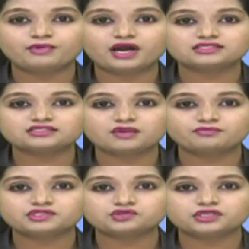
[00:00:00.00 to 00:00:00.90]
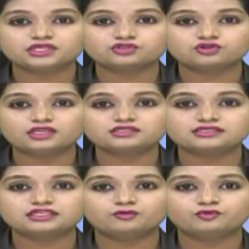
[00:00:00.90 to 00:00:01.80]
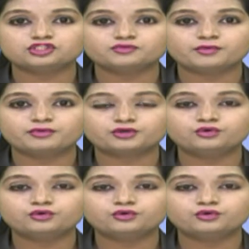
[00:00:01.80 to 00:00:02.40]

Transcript: పార్స్ ఏపీ స్టేట్ ఇన్ఛార్జ్ సిడబ్ల్యూసీ మెంబర్